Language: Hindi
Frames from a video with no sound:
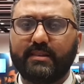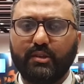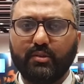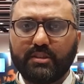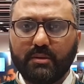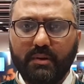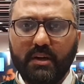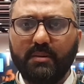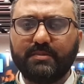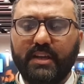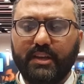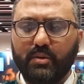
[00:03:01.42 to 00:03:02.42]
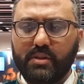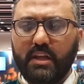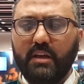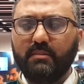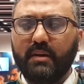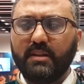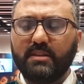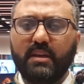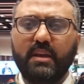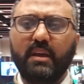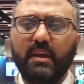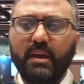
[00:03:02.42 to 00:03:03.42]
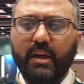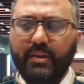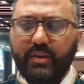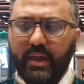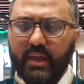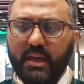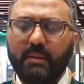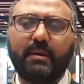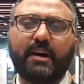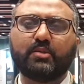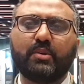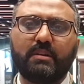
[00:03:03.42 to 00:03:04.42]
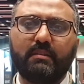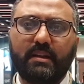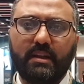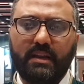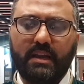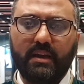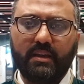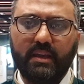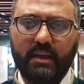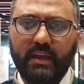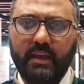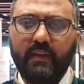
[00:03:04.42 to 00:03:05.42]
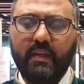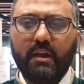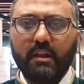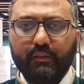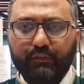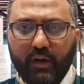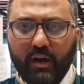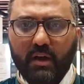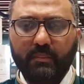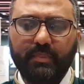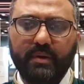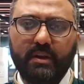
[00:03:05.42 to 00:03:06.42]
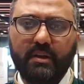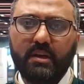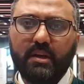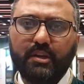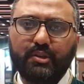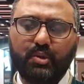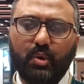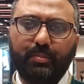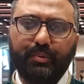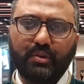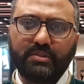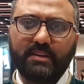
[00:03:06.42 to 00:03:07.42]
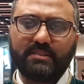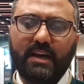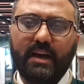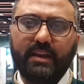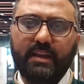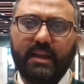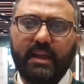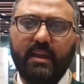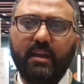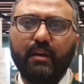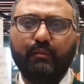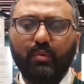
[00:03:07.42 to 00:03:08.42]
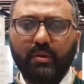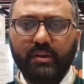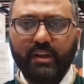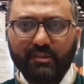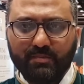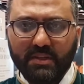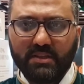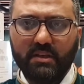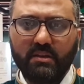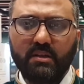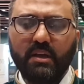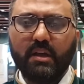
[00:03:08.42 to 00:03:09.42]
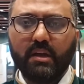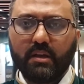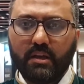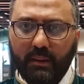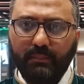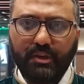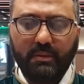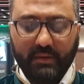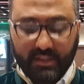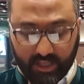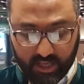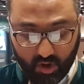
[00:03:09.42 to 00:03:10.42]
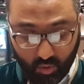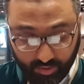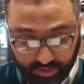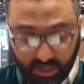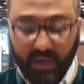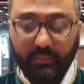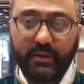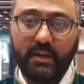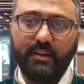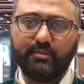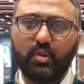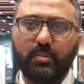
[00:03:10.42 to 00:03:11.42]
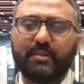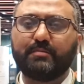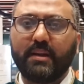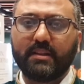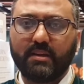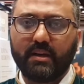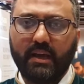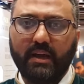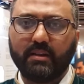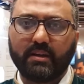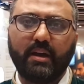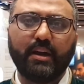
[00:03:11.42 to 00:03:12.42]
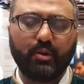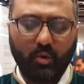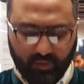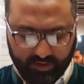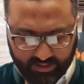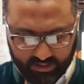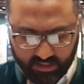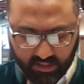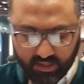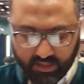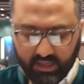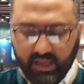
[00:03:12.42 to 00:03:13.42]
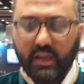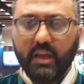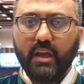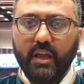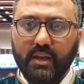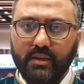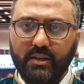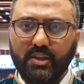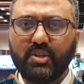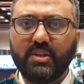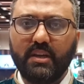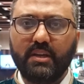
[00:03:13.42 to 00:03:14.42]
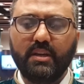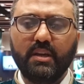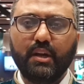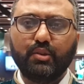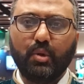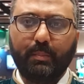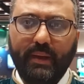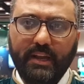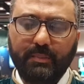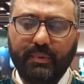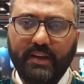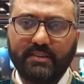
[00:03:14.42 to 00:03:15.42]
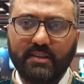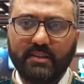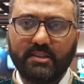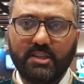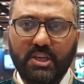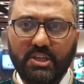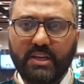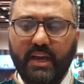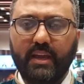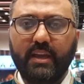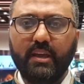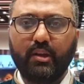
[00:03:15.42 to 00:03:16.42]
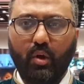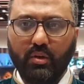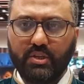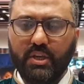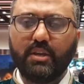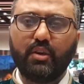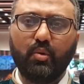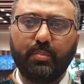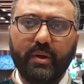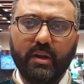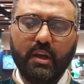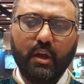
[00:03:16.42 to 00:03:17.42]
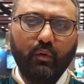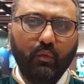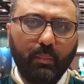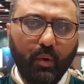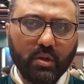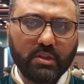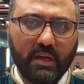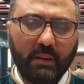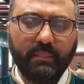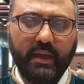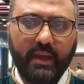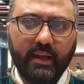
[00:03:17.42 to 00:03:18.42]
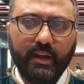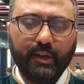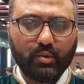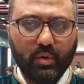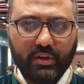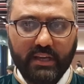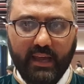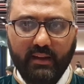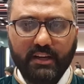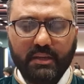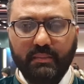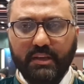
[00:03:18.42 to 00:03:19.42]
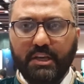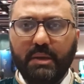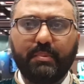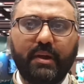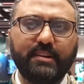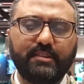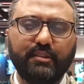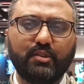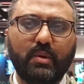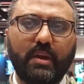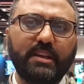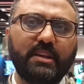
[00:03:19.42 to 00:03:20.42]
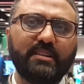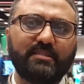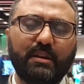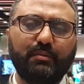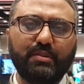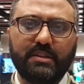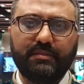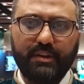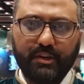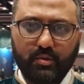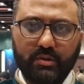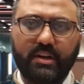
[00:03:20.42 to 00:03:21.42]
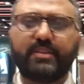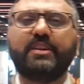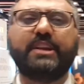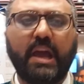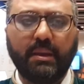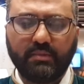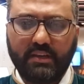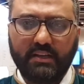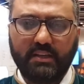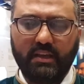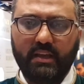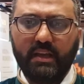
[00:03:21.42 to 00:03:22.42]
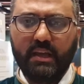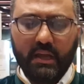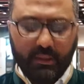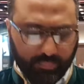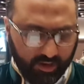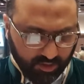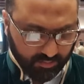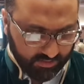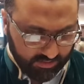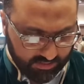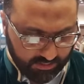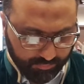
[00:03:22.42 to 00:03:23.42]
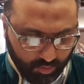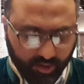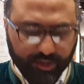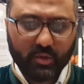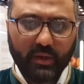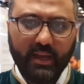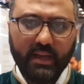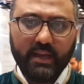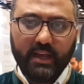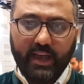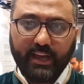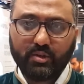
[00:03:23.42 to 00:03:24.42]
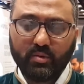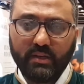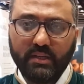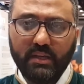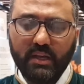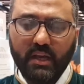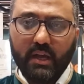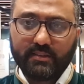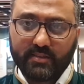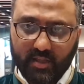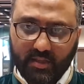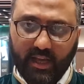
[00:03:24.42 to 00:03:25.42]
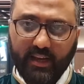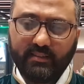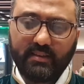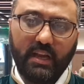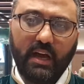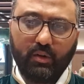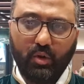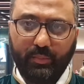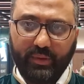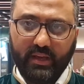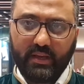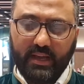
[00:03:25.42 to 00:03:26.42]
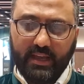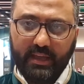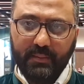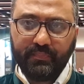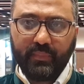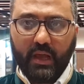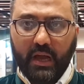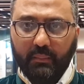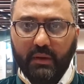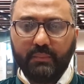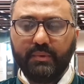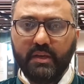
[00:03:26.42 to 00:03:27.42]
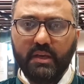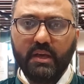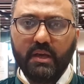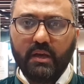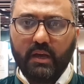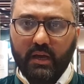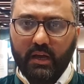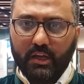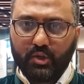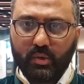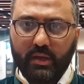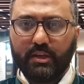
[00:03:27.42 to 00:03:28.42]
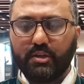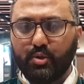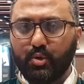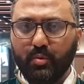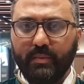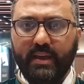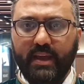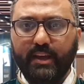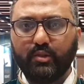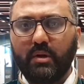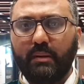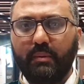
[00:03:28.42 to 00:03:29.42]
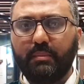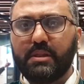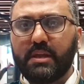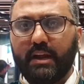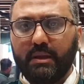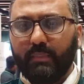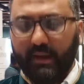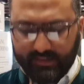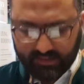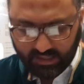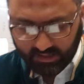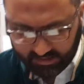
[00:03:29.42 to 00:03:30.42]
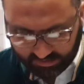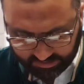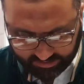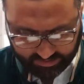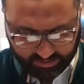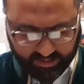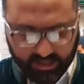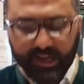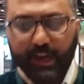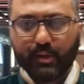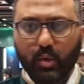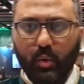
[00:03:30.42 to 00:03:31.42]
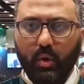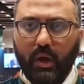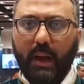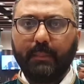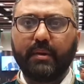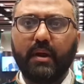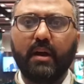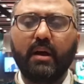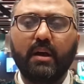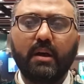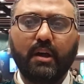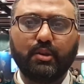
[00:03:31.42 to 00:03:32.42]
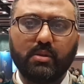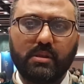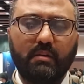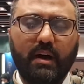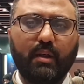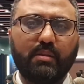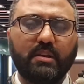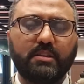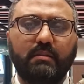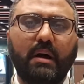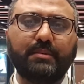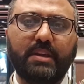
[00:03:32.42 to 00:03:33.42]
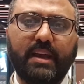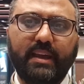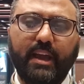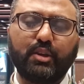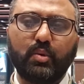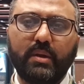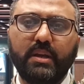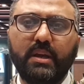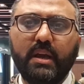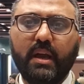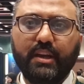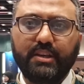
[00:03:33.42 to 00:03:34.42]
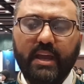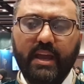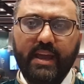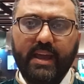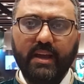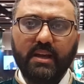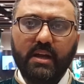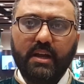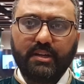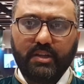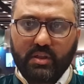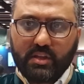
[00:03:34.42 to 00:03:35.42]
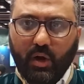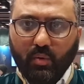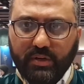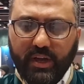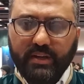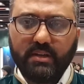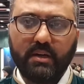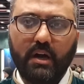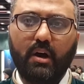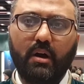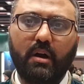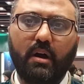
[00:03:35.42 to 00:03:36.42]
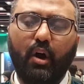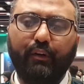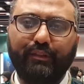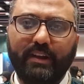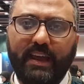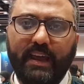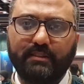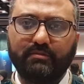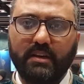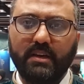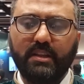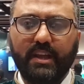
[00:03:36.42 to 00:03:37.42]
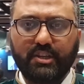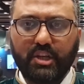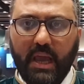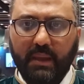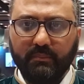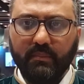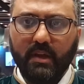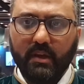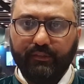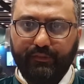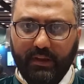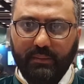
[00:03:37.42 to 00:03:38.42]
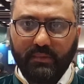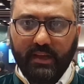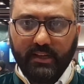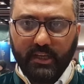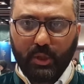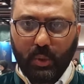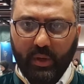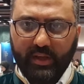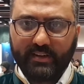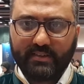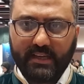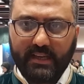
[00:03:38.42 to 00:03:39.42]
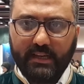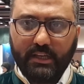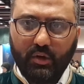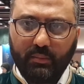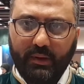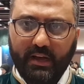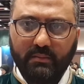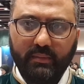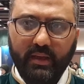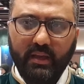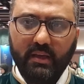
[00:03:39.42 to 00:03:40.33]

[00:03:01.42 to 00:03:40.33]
हैं जो सबर्ब्स हैं जो इस्लामाबाद के नए आबाद होने वाले इलाके हैं वहाँ पर जो प्रोजेक्ट्स आ रहे हैं वो नस्बता कम कीमत हैं और यहाँ पर ख़ास तौर पर इस बात का ख्याल रखा है नोवा ने कि इनिशियली जो पहली प्राइसेस दी जाएँ लॉन्चिंग के ऊपर वो बहुत कम हैं तो रियलिटी में ये प्राइसेस जो हैं ये सिर्फ और सिर्फ इंट्रोडक्टरी टाइम के लिए हैं पाँच मरले का प्लॉट जो है एक्चुअली सत्ताईस लाख रुपये का है हम अभी चूँकि शुरू में हैं तो हम अभी साढ़े बाईस लाख का दे रहे हैं तो आपका जो सवाल है उसका जवाब ये है कि एक्चुअली ये एक डिस्काउंटेड ऑफ़र है इस वक्त एक टाइम फ्रेम के लिए थोड़े अरसे के लिए और बाद में